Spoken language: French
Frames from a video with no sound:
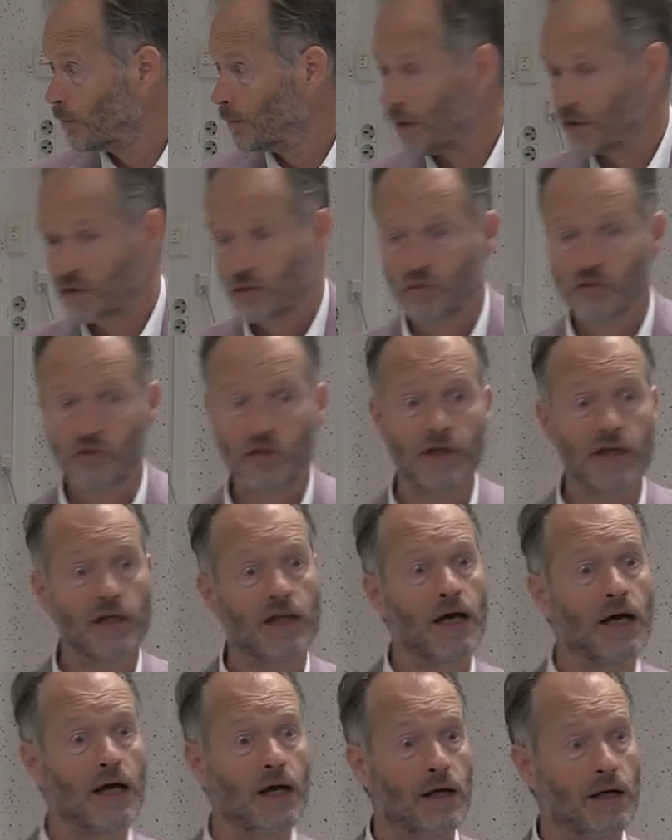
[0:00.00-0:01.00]
Parce que vous savez que
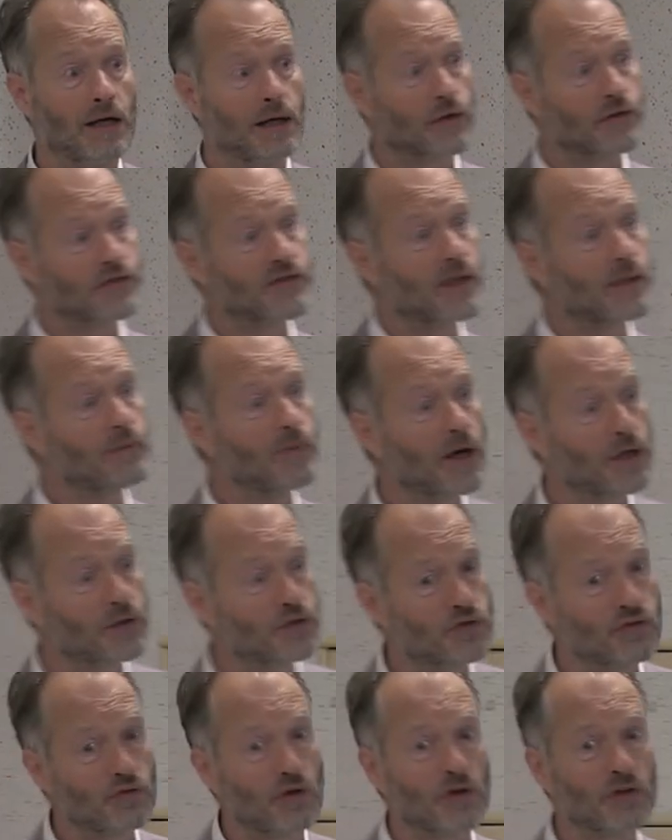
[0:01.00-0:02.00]
l'enseignement a
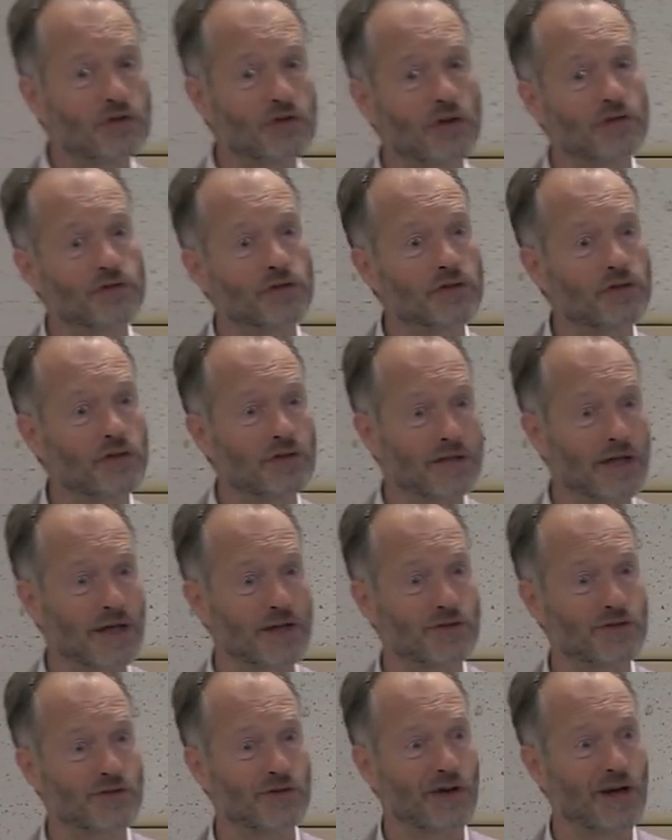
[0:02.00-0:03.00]
toujours 30 euh, ans de
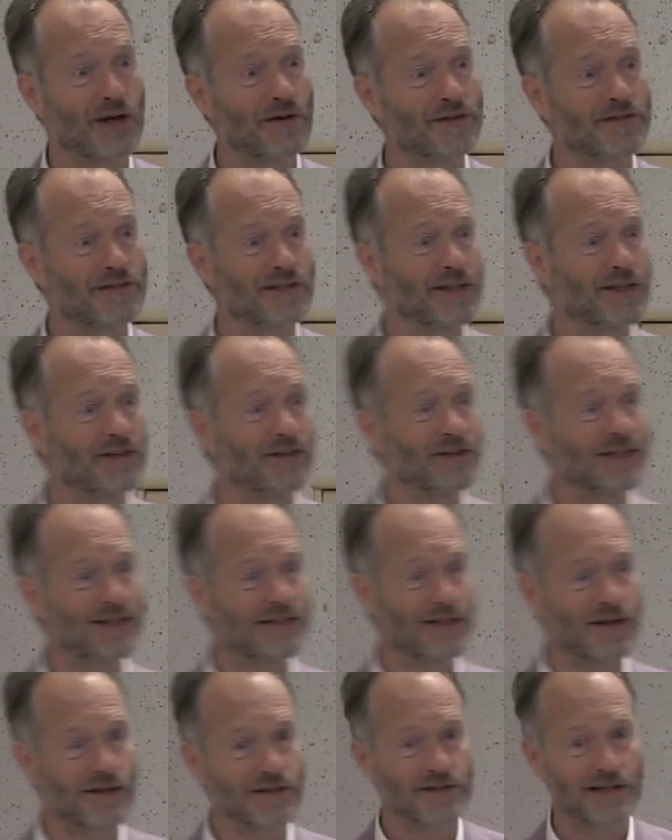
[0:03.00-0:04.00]
retard sur l'avancée des
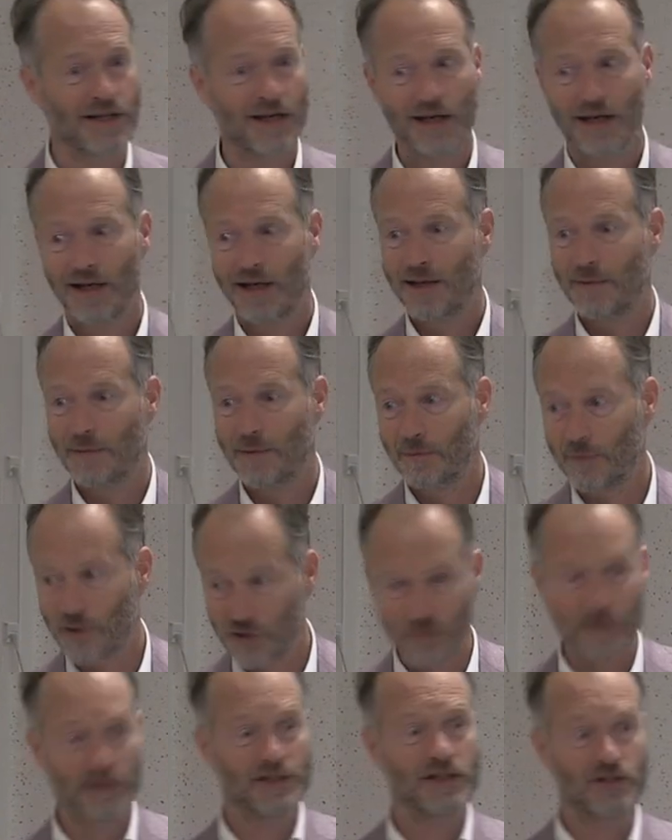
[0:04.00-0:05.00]
connaissances. Moi,
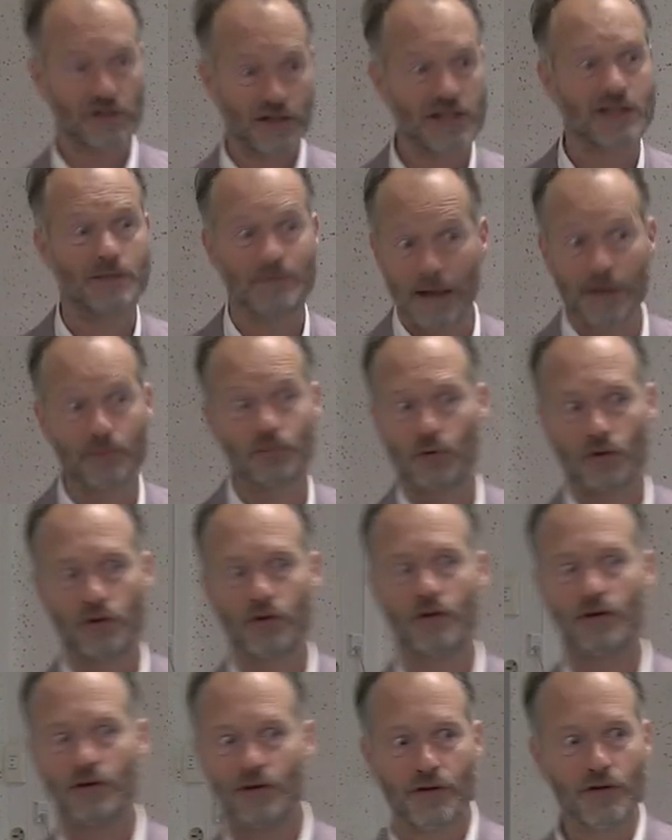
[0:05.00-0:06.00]
je pas si des gens qui se battent pour
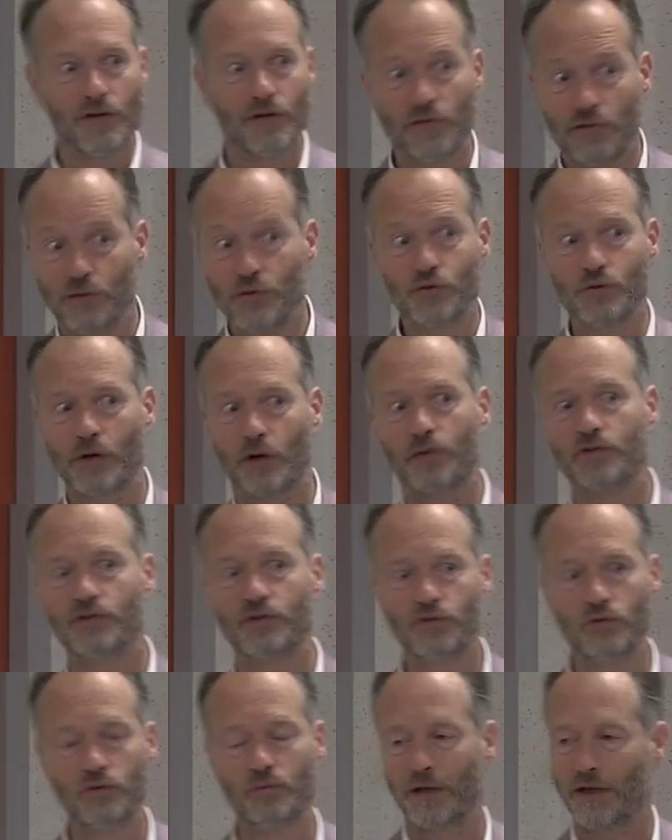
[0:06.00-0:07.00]
que le flux soit
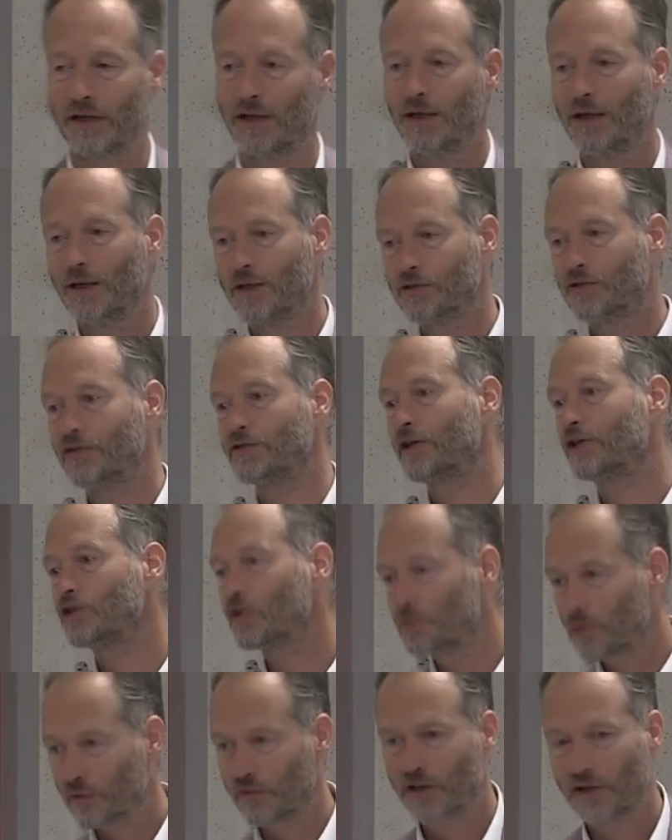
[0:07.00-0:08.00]
continu, mais sans
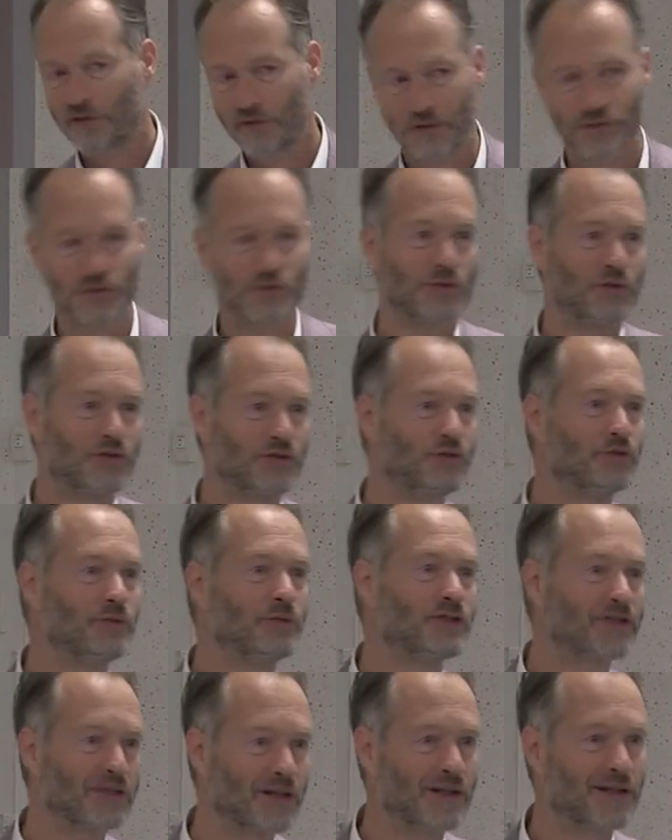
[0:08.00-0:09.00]
argent pour faire de la formation continue au
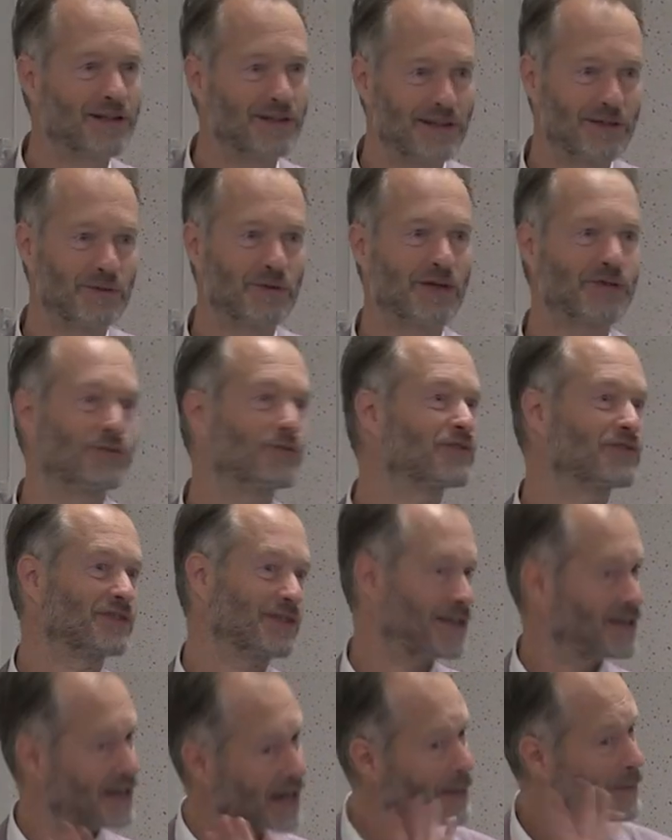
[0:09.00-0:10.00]
ministère de l'Éducation,
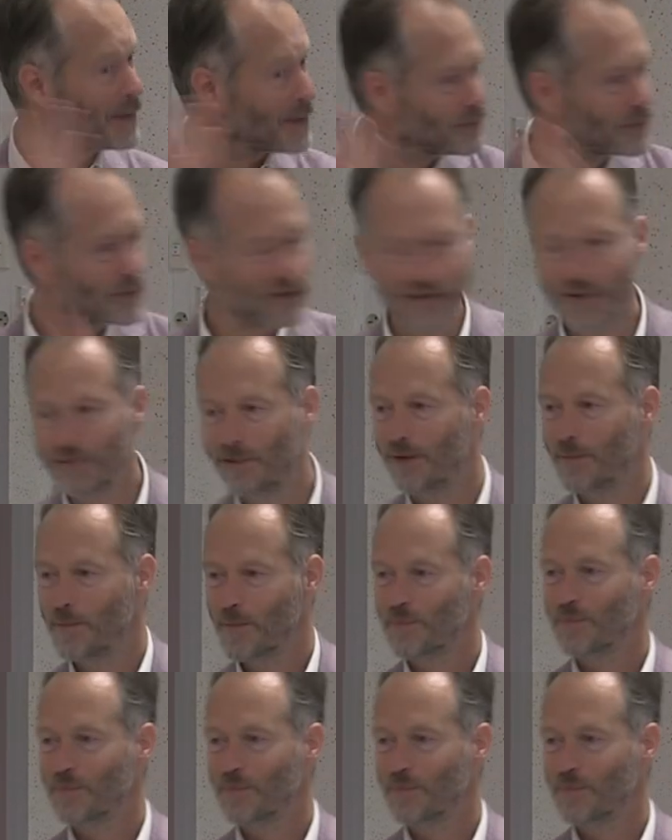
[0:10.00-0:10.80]
c'est à peine possible.